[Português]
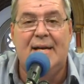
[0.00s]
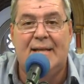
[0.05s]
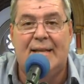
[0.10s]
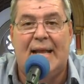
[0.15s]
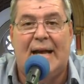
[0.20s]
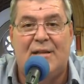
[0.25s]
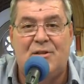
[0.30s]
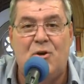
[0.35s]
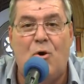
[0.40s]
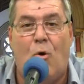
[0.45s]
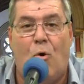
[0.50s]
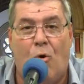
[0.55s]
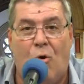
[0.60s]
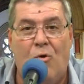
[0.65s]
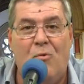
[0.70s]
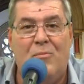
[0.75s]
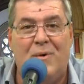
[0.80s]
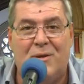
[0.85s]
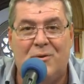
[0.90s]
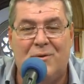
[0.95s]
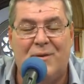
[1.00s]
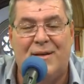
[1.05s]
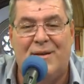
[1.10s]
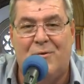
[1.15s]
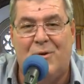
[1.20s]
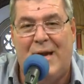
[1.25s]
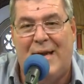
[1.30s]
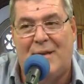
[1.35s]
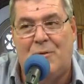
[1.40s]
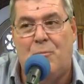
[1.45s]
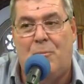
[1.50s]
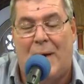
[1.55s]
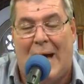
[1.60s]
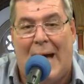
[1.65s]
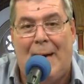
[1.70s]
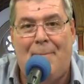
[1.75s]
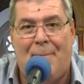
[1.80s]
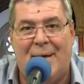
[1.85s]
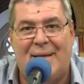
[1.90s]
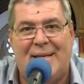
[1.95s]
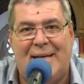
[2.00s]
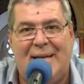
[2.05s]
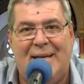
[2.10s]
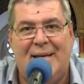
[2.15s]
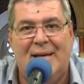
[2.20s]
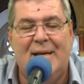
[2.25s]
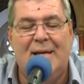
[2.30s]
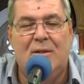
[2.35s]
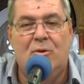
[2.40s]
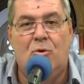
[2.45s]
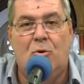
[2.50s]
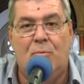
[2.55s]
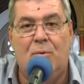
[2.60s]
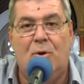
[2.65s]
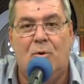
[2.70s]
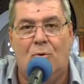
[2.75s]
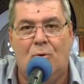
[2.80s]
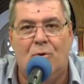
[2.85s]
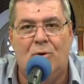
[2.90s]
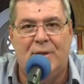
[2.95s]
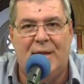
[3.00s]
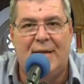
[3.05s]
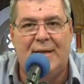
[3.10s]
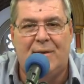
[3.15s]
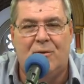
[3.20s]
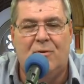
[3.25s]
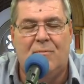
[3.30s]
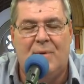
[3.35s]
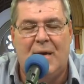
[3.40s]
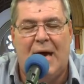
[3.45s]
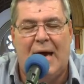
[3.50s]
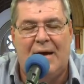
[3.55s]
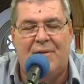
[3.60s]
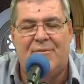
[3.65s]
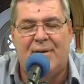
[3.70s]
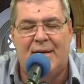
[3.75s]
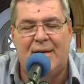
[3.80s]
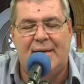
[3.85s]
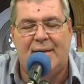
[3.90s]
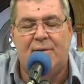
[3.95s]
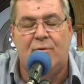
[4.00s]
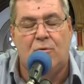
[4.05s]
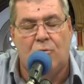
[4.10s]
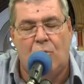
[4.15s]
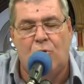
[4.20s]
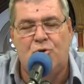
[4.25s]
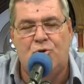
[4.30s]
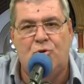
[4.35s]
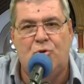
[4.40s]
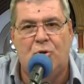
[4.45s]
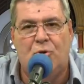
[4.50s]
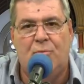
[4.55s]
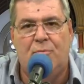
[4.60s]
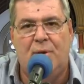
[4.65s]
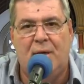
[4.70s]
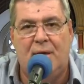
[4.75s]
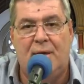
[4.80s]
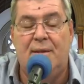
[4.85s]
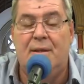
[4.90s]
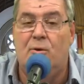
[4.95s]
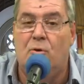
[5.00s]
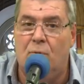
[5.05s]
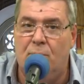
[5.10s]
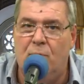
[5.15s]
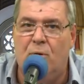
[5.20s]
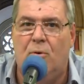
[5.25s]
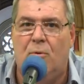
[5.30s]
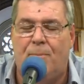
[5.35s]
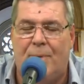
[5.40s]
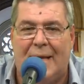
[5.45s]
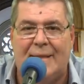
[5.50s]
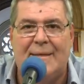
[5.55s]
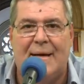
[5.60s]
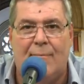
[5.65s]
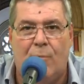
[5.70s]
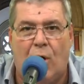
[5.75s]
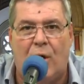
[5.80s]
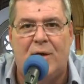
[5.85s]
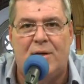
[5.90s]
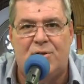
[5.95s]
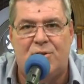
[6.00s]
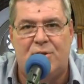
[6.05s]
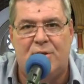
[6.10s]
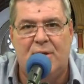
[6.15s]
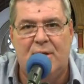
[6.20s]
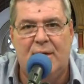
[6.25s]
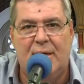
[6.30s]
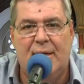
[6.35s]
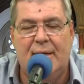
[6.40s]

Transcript: lá de Roma, do, né, era o Papa que nomeou, né, que nomeava e continuou nomeando e nomeou o Padre da Morte.